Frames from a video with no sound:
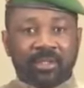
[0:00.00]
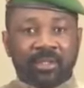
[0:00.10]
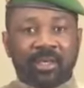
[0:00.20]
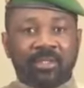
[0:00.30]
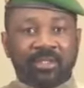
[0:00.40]

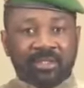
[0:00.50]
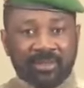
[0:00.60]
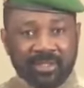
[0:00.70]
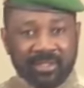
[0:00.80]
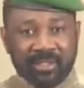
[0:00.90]
et à le
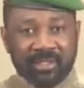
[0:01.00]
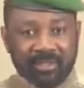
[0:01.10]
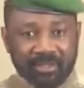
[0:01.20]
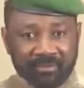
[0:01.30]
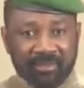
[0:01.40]
débrasser
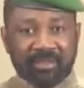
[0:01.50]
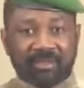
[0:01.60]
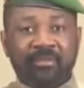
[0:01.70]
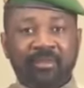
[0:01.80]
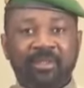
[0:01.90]

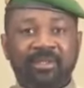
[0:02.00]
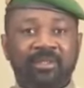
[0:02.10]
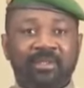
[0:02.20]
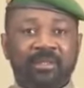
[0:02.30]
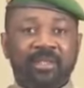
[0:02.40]
définitivement
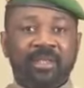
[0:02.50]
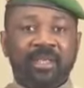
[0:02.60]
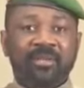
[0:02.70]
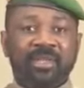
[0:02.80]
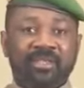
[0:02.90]
de
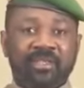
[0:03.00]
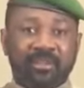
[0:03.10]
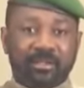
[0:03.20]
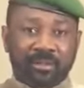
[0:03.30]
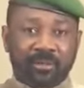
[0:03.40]
la
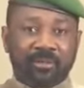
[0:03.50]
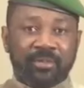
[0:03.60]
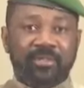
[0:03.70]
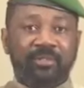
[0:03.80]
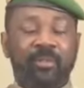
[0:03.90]
menace
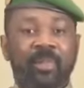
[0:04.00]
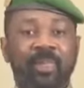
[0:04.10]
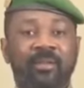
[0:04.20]
terroriste.